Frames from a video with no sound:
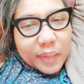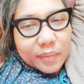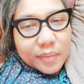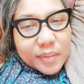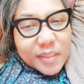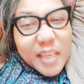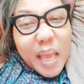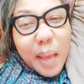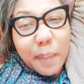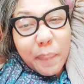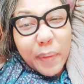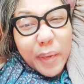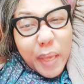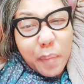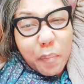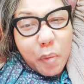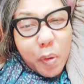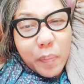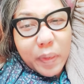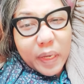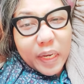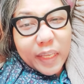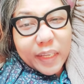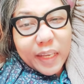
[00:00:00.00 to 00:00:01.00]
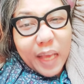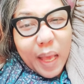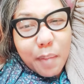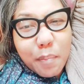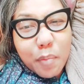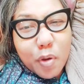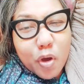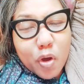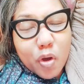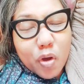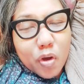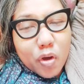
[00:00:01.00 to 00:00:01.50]
siapa yang memilih
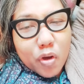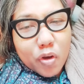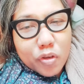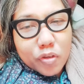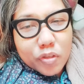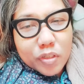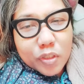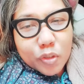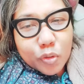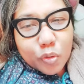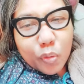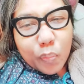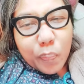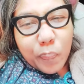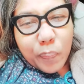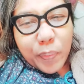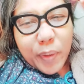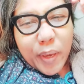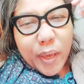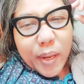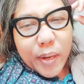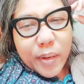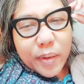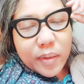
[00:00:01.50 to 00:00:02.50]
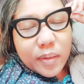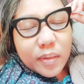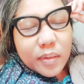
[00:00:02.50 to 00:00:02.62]
kamu stupid